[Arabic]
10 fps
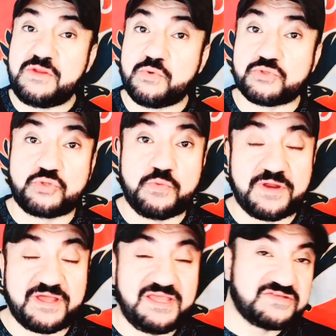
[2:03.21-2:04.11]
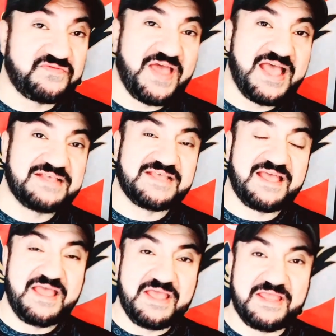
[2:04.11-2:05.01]
واسلوب رخيص
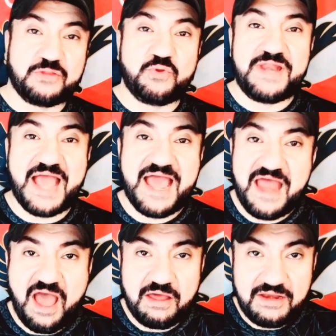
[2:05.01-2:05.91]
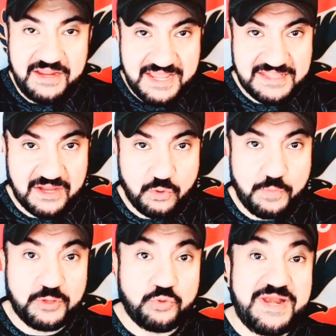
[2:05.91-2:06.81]
فهذا يدل على عقليتك
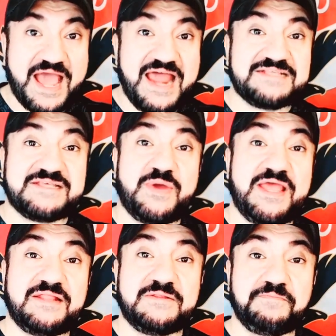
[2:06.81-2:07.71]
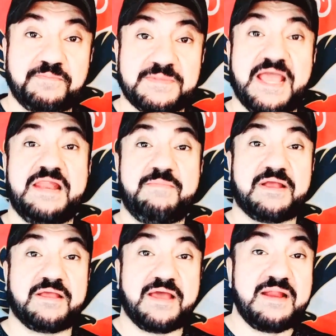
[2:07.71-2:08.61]
وبيدل على سواد قلبك
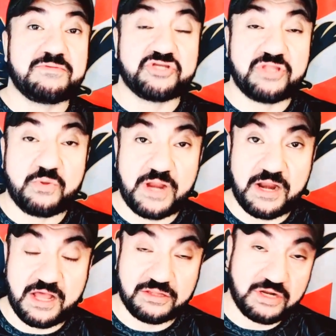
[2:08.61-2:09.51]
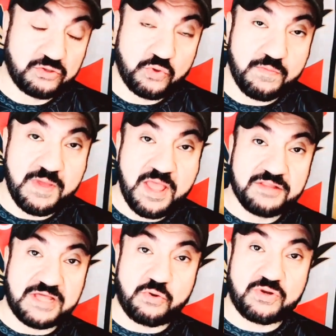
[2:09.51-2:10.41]
انا مش هطول على حضراتكم
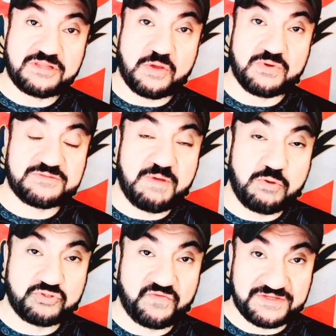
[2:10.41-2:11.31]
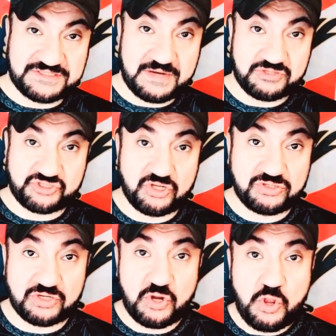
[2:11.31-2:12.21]
تعالوا نطلع ونسمع ونشوف اسلام
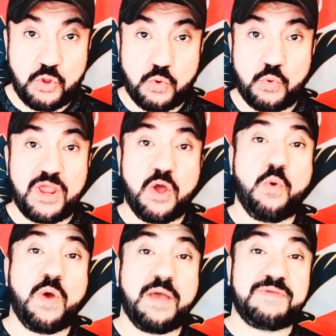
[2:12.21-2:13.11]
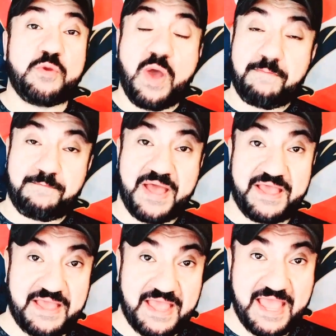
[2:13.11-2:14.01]
الشاطر وهو
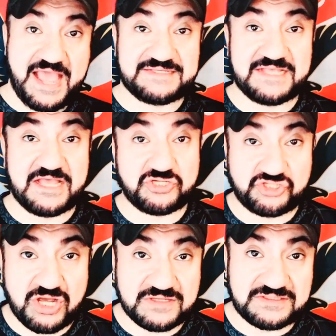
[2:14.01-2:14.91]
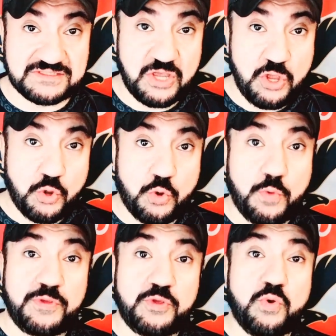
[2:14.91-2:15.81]
بيوبخ هذا الشخص
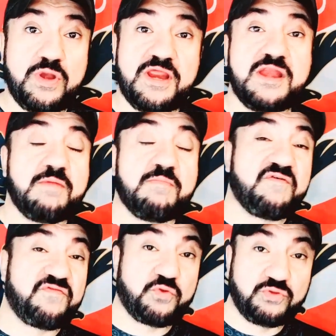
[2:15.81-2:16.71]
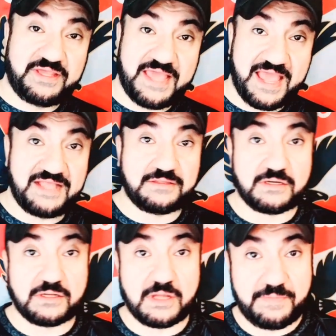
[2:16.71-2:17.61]
وبيقول ان المفروض الجهات
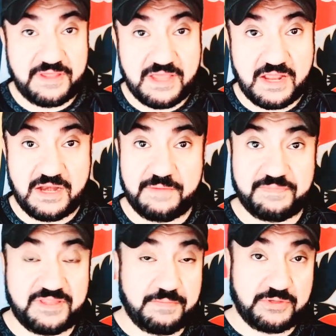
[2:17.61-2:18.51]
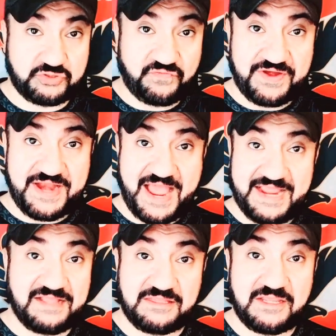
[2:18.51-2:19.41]
الرقابيه اللي بتشوف
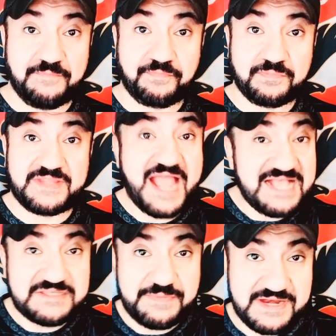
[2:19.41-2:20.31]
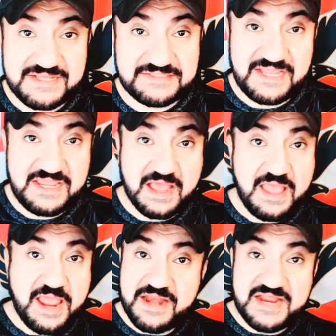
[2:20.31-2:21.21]
الحاجات دي تحاسب الناس دي
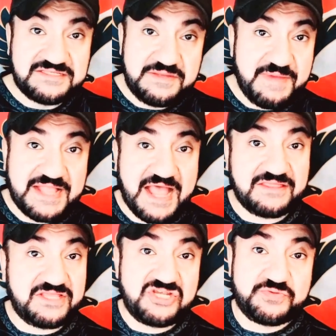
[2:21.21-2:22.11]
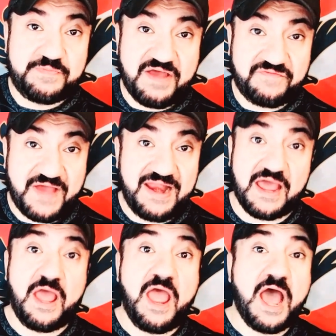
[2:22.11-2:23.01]
الناس دي ما تعديش
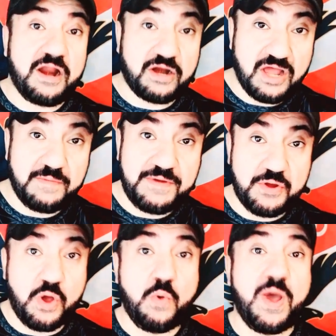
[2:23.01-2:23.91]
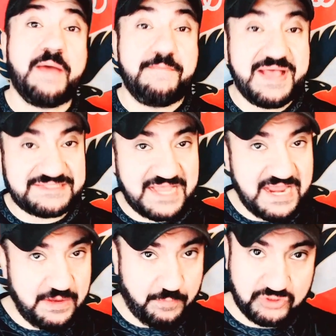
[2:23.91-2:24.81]
بافعالها على الرغم ان هو
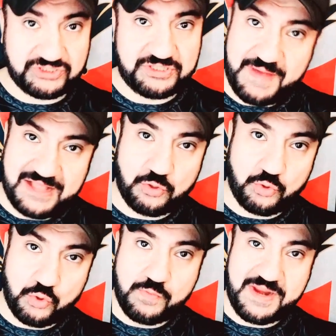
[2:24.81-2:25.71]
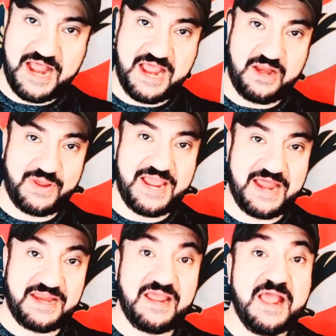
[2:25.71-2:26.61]
مسح البوست بعد هجوم الاهلاويه
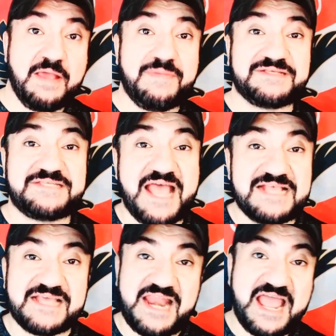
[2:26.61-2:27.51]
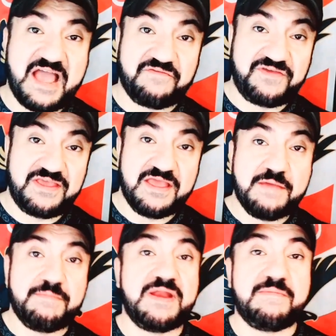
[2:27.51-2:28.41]
عليه بس هذا لا يعفيه
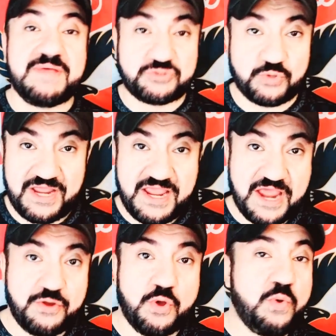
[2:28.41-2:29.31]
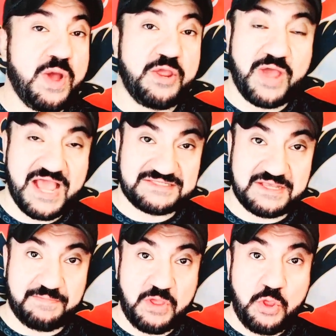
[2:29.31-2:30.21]
من المسؤوليه ان هو
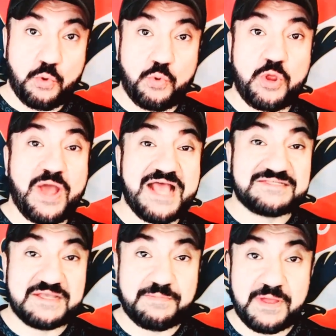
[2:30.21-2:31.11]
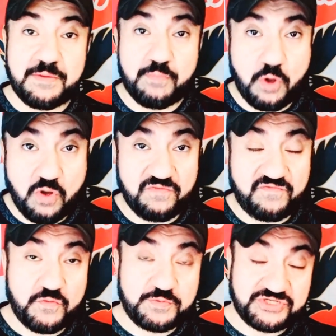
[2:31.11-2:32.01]
يحاسب ويحاسب
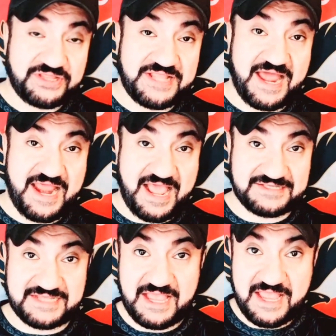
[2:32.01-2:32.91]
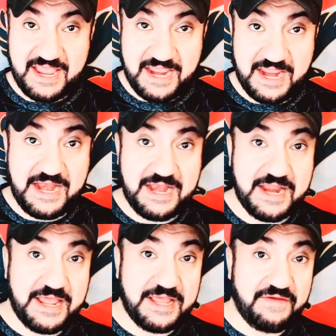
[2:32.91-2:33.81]
بعنف وبشده على هذا
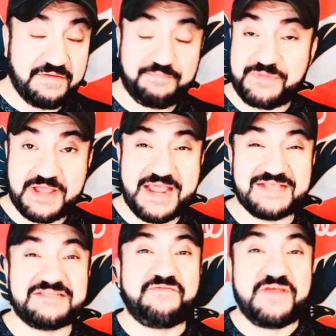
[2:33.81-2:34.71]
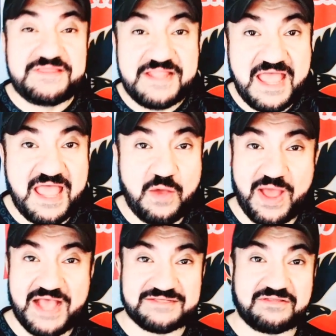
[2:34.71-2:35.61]
يعني هذه الفتنة
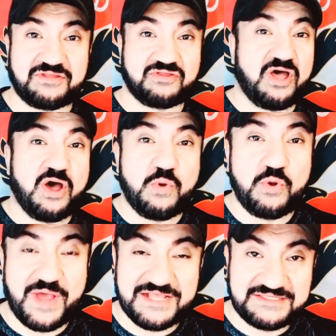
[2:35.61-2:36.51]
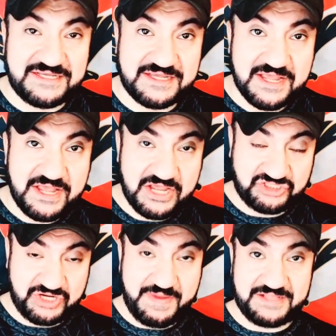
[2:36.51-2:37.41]
وهذا التطاول وهذه
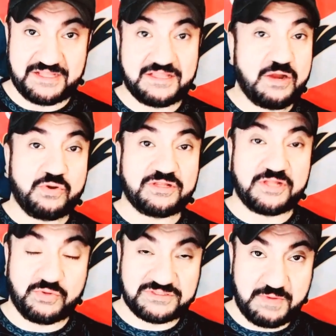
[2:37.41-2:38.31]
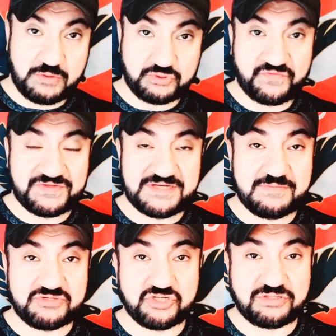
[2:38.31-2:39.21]
الشماتة تعالوا نطلع ونسمع ونشوف
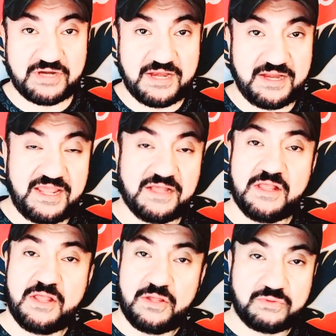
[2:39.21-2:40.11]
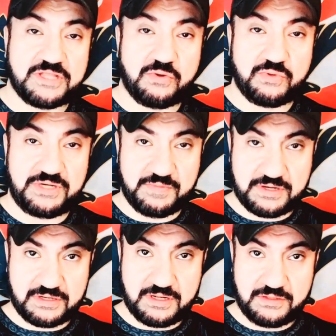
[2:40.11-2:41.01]
إسلام الشاطر قال إيه وتعالوا لي
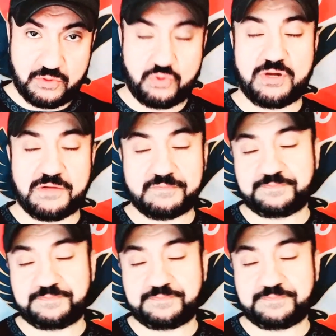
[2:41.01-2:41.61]
مرة أخرى